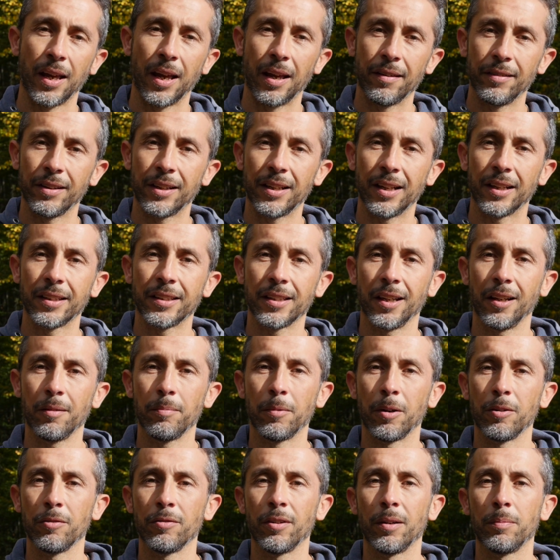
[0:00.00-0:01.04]
avec laquelle
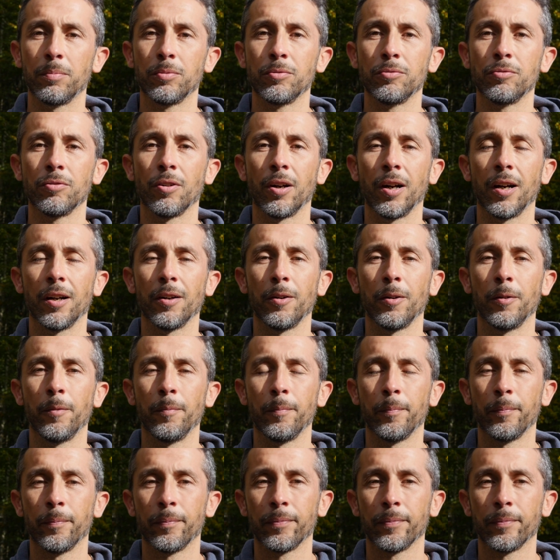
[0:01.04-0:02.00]
ben, on va pouvoir